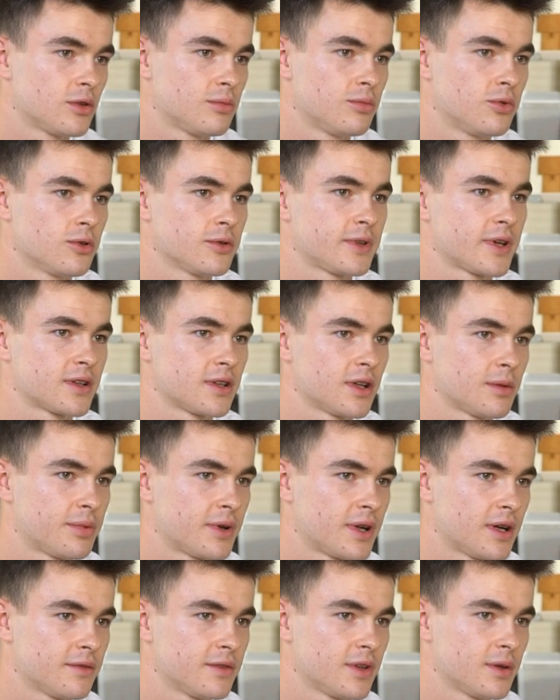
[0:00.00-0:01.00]
to było tak
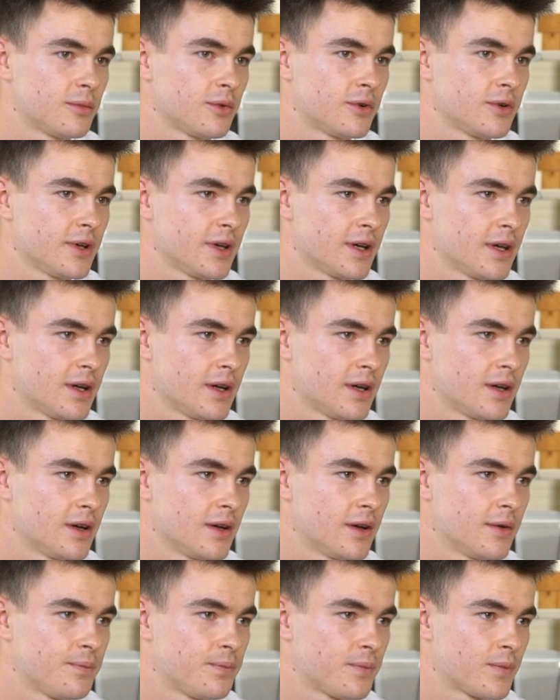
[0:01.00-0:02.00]
naprawdę moje
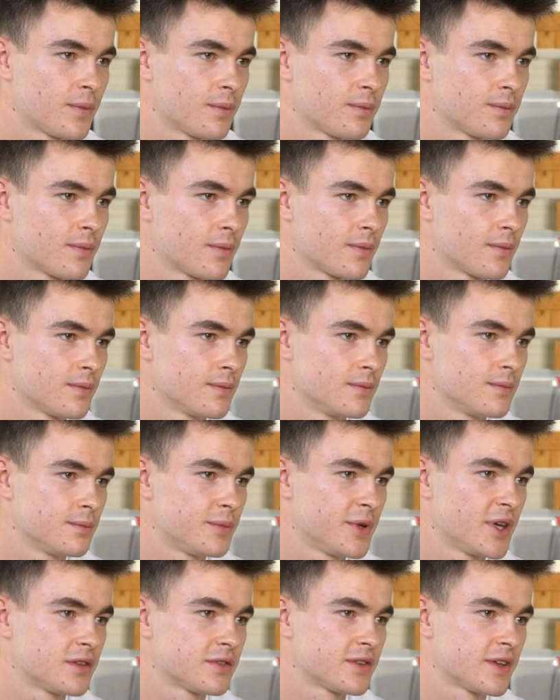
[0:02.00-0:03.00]
mm,
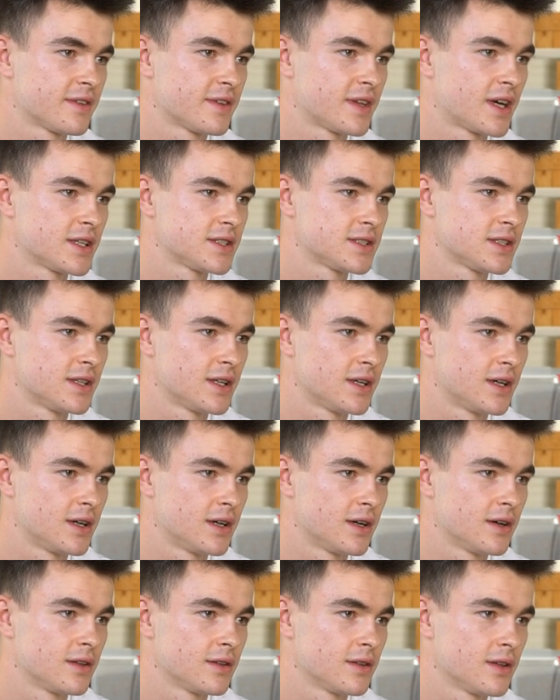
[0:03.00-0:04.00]
pierwsze starcie
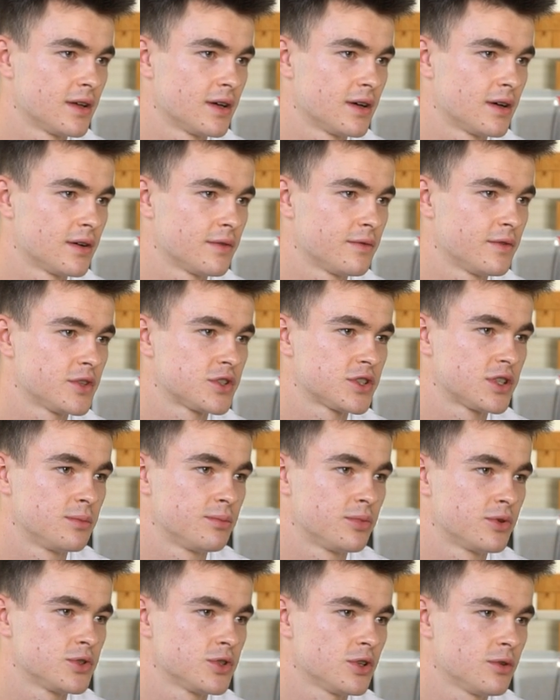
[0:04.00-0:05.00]
na, na
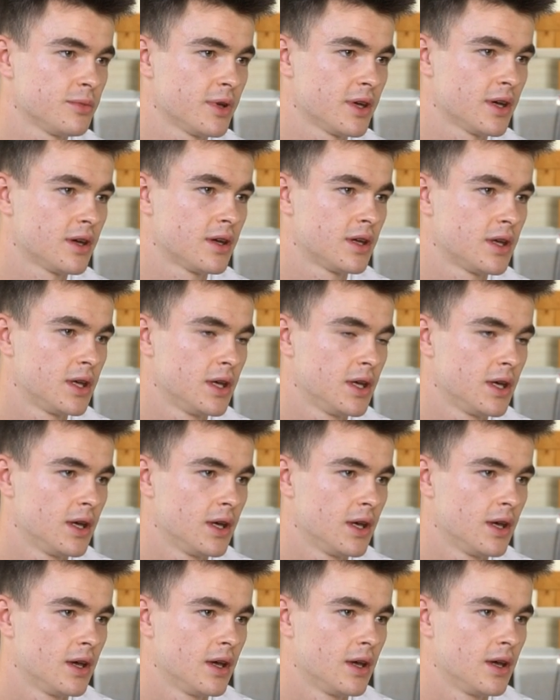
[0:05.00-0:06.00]
wyższym poziomie
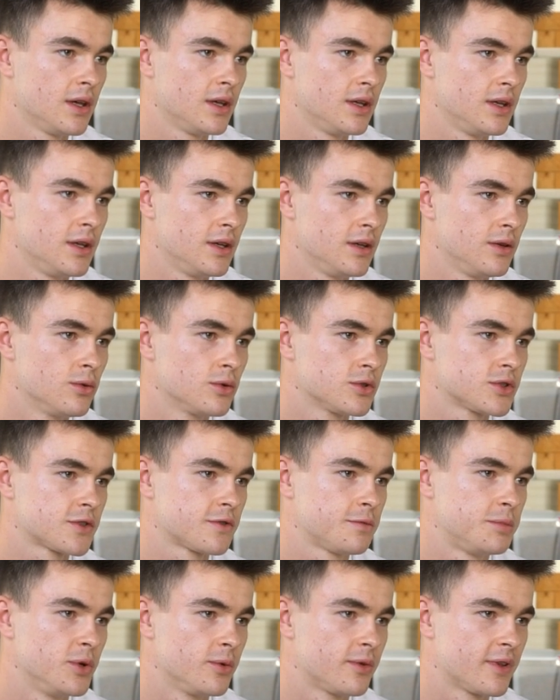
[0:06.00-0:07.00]
i już
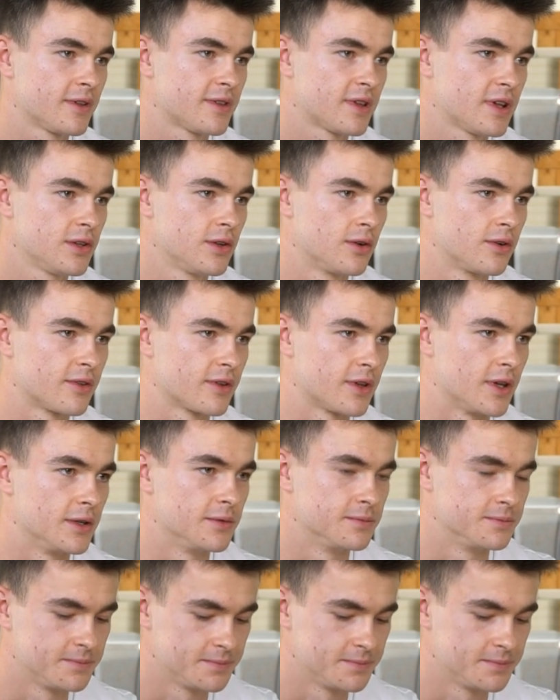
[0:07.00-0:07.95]
w piłce seniorskiej.